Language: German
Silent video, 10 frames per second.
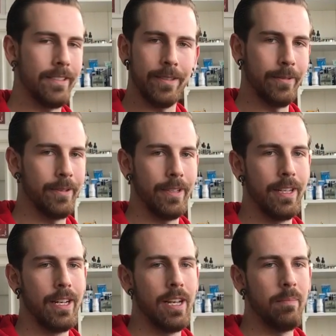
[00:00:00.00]
Das ist so
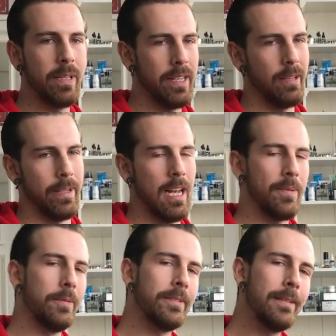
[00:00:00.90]
mit einer meiner
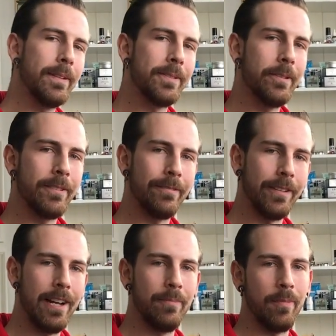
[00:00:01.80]
absoluten Lieblingsdüfte
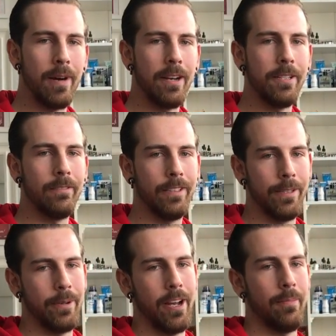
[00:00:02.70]
von allen Pomaden, die wir
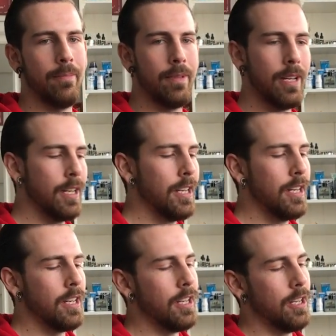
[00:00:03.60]
hier so haben.
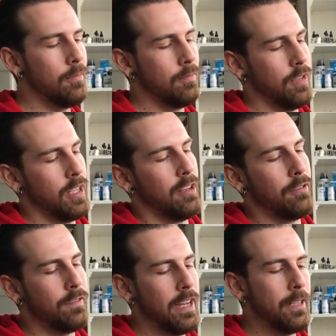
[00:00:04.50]
Ähm,
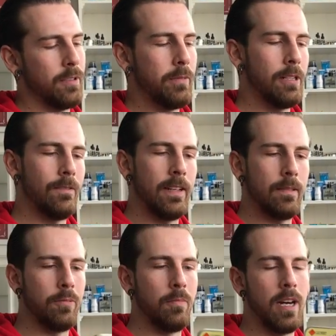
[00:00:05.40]
für Fans von
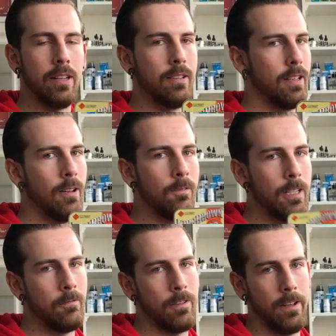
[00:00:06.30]
mittelfesten Pomaden auf
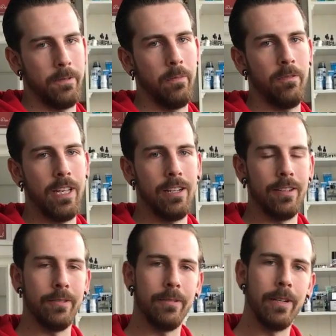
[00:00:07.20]
jeden Fall zu empfehlen.
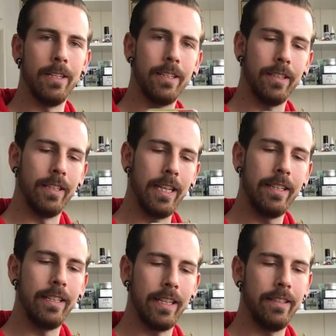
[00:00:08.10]
Also ist wirklich ein
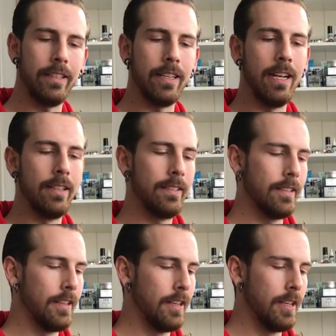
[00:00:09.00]
richtig, richtig
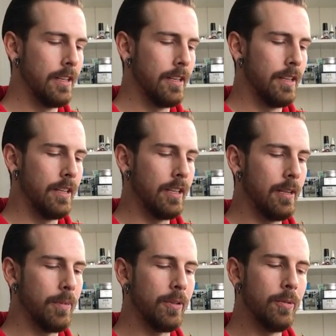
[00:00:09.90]
geiles
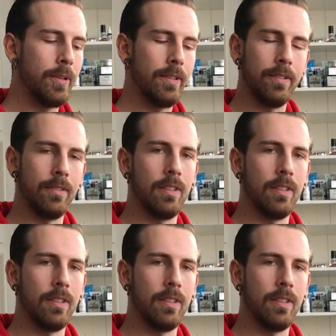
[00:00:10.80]
äh, Produkt.